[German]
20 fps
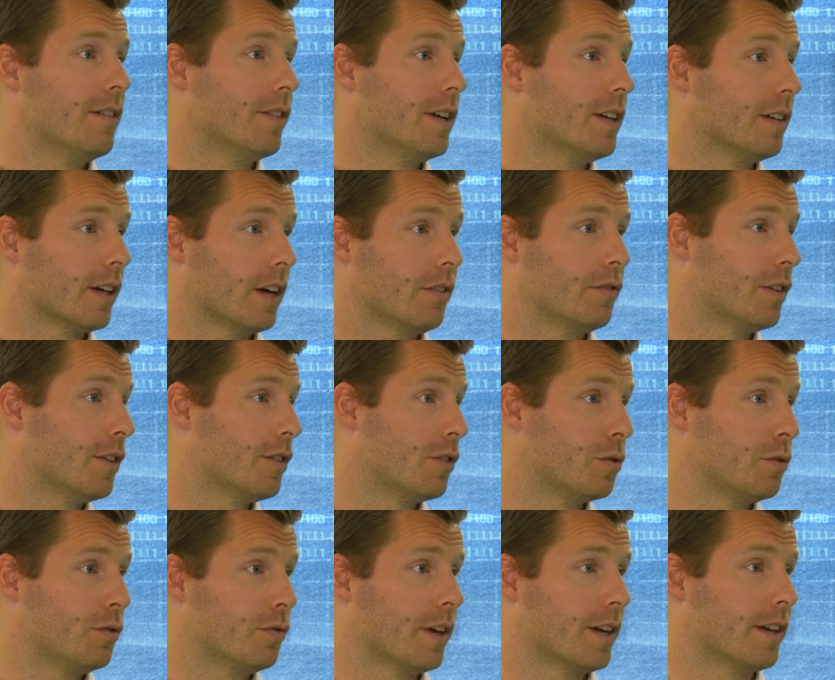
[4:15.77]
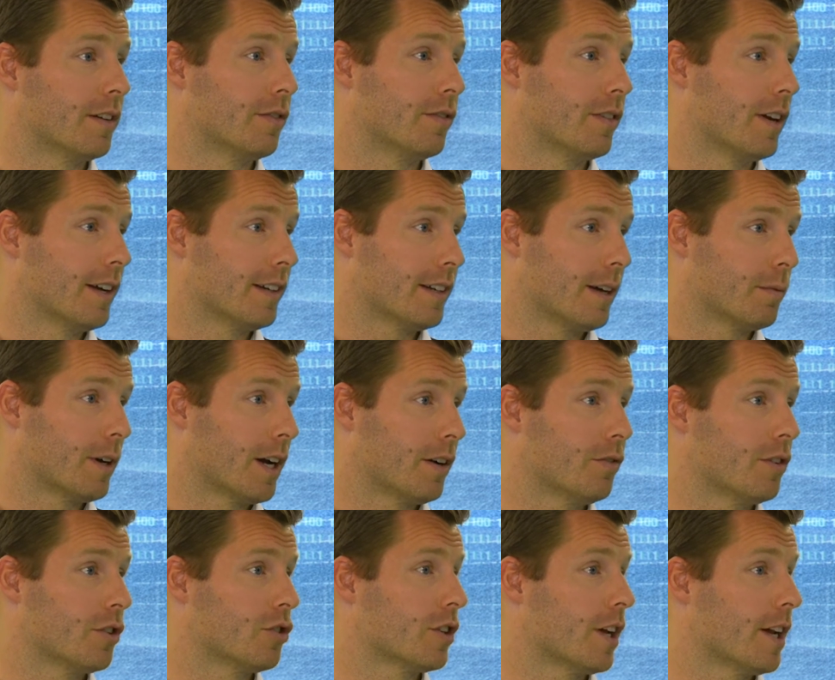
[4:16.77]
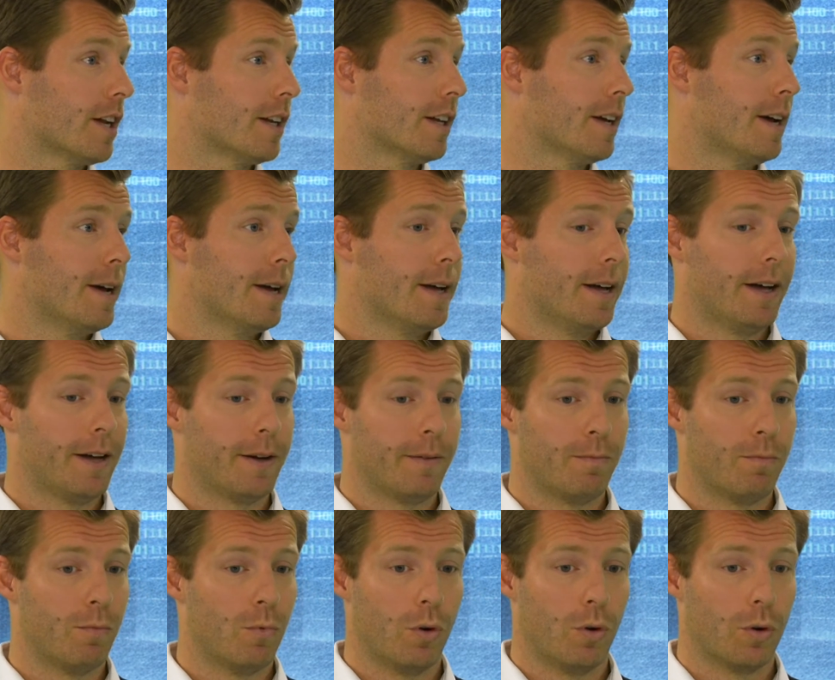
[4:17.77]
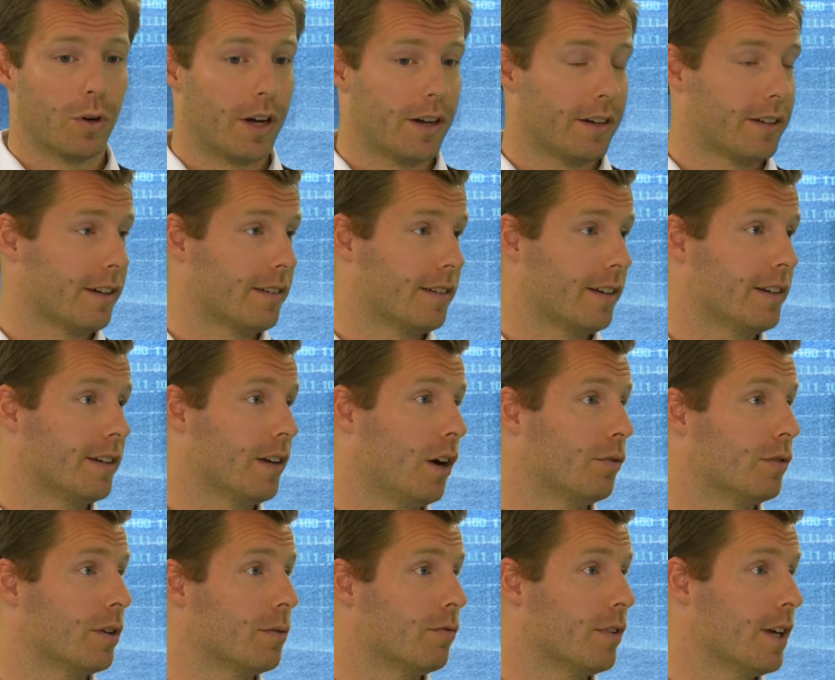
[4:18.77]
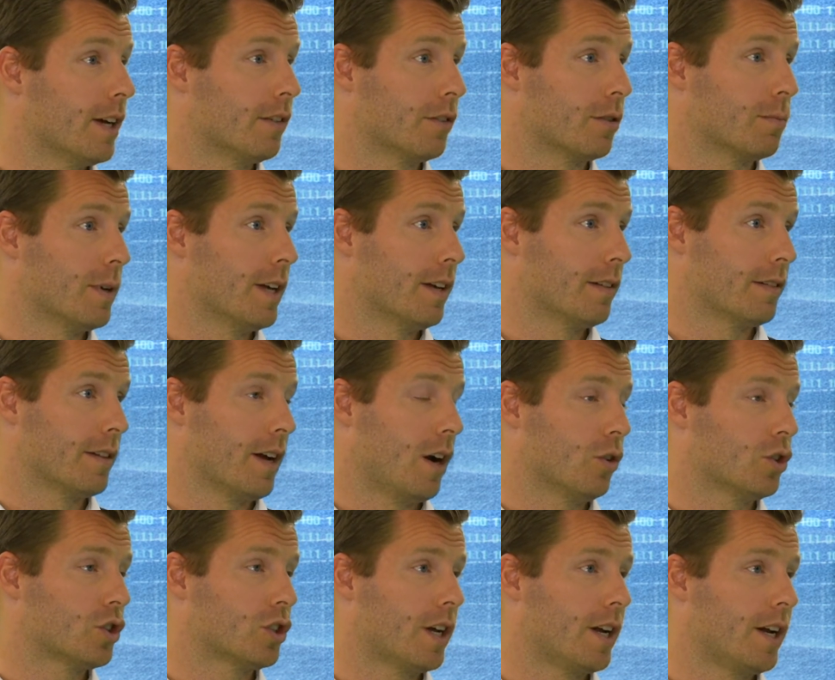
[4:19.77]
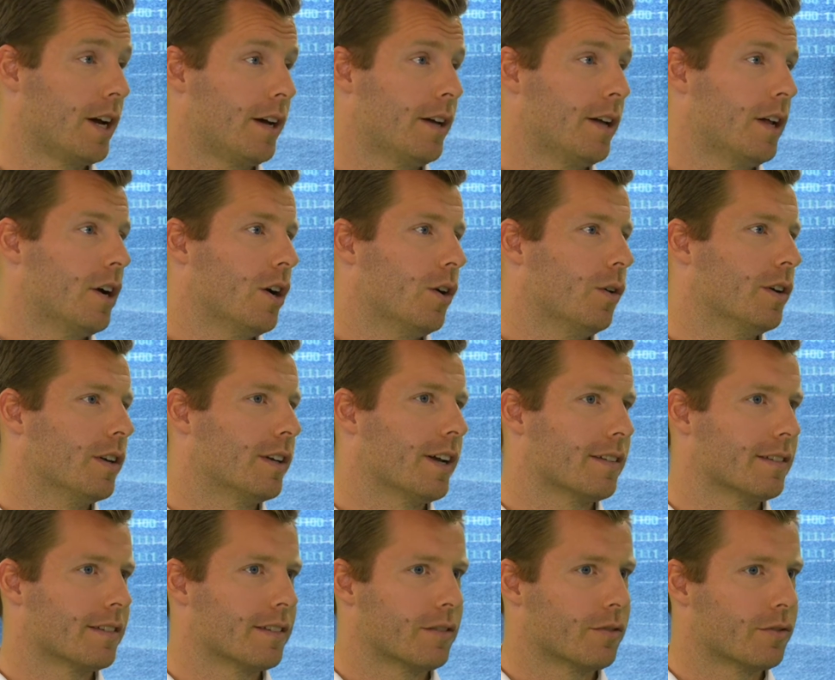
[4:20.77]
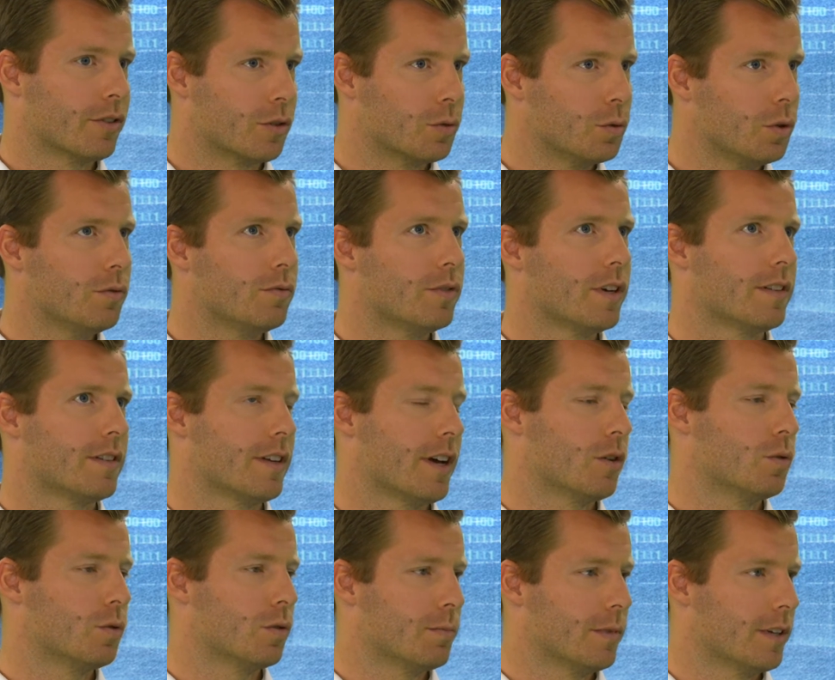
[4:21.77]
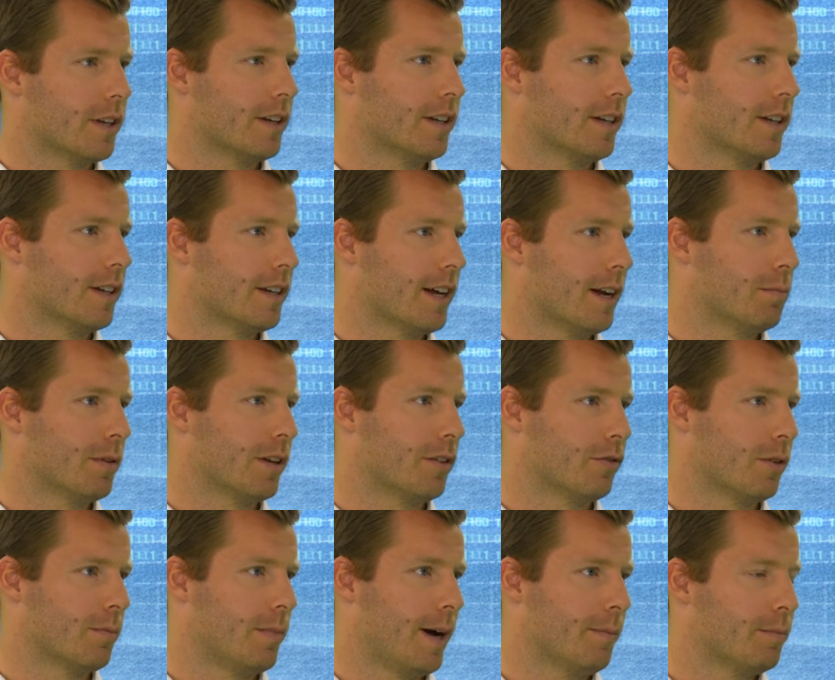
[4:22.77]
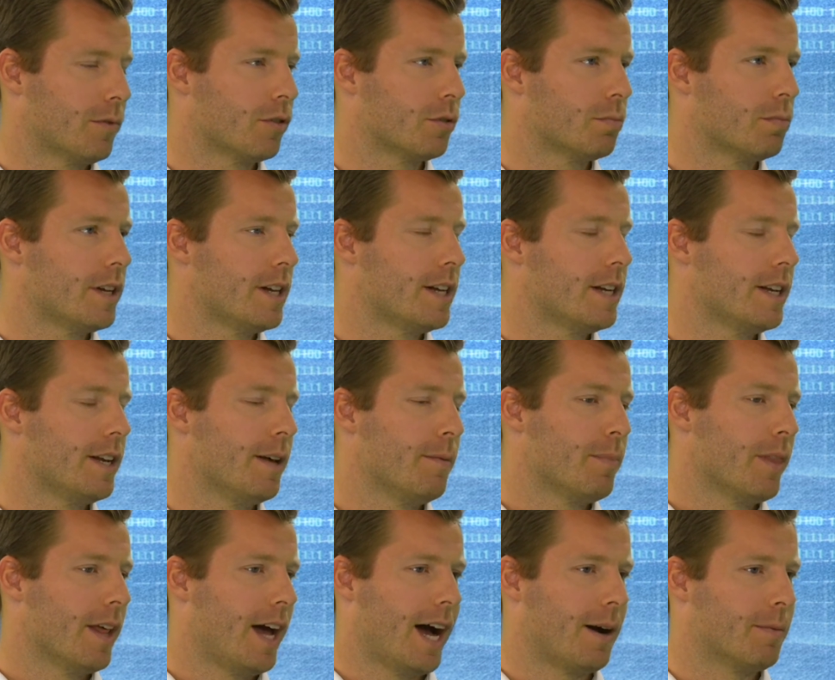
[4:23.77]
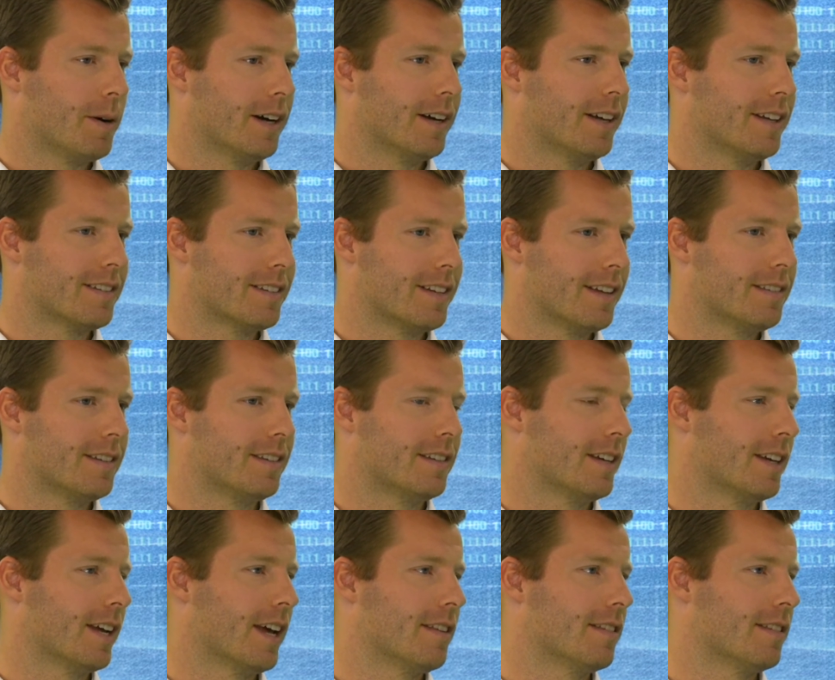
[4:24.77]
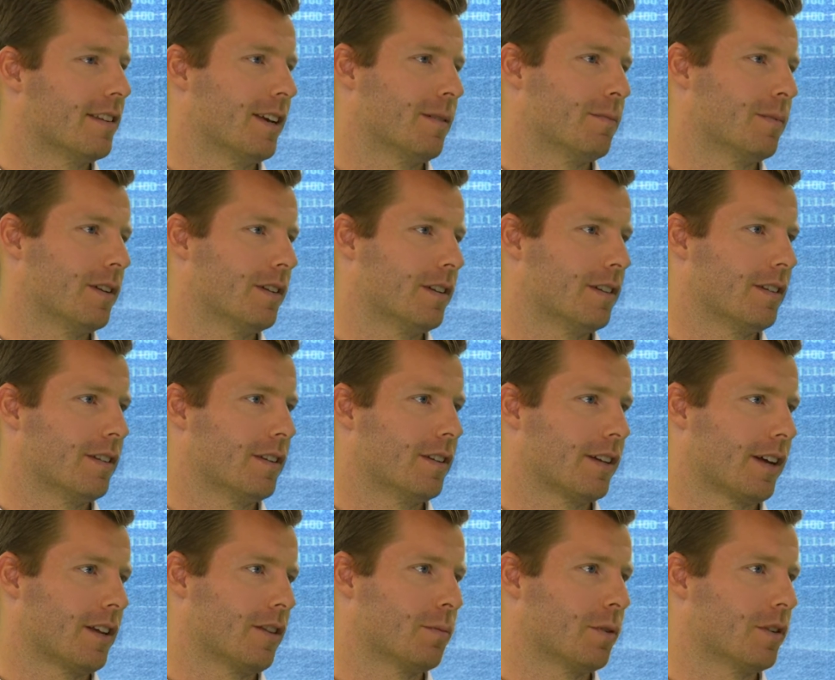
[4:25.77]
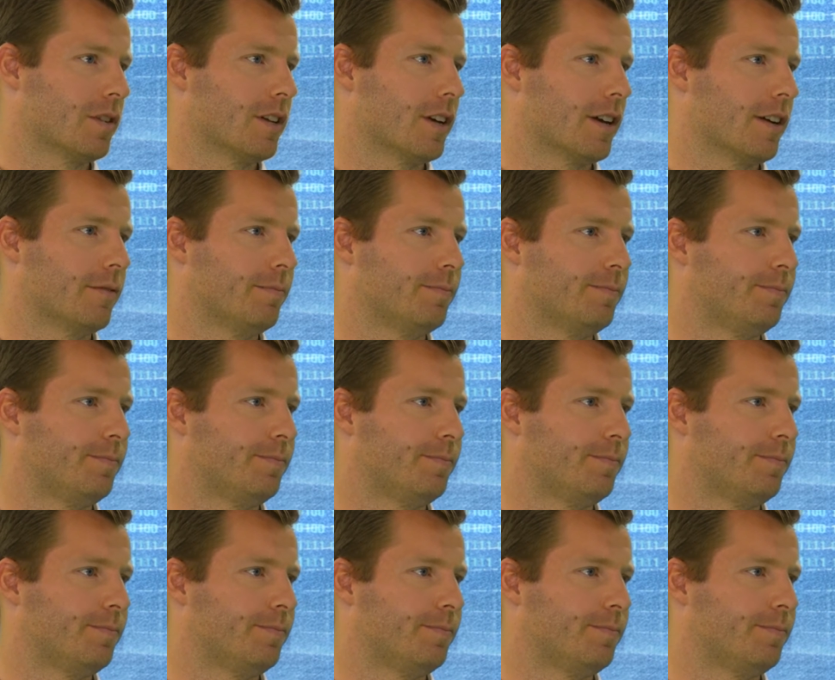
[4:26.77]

Wen treffe ich zufällig? Vielleicht am Kaffeestand ähm, oder tatsächlich auf dem Weg zum nächsten Aussteller. Und das versuchen wir sehr gut mit der Digitalplattform abzubilden aber es lässt sich in Gänze eben nicht transportieren.